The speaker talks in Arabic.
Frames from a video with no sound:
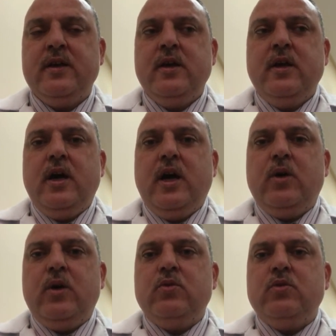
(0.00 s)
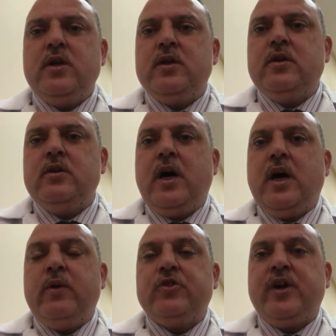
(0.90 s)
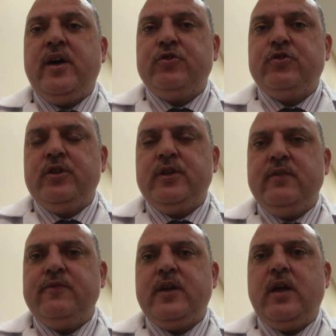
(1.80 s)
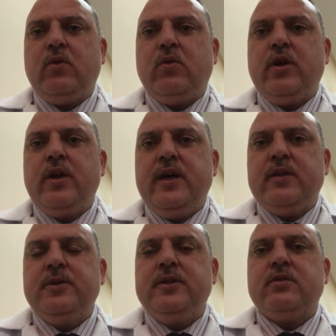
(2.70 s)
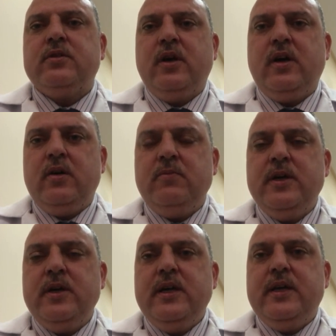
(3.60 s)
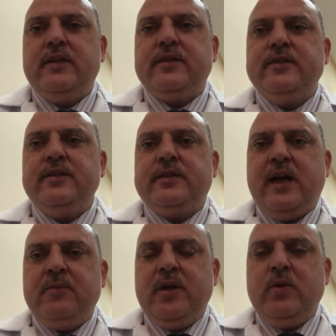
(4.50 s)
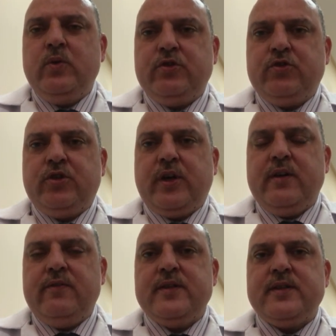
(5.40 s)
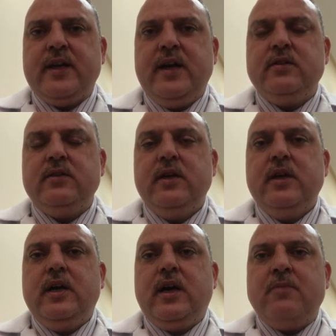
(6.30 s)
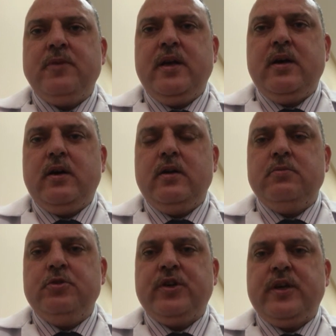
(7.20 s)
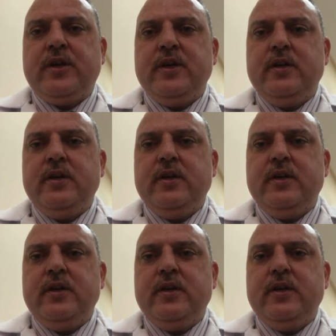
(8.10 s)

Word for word: أو آه، هواء جاف جدا فهالقرينات بدها تتضخم لتقدر تعمل وتشتغل فإذا كان عملها آه، بشكل آه،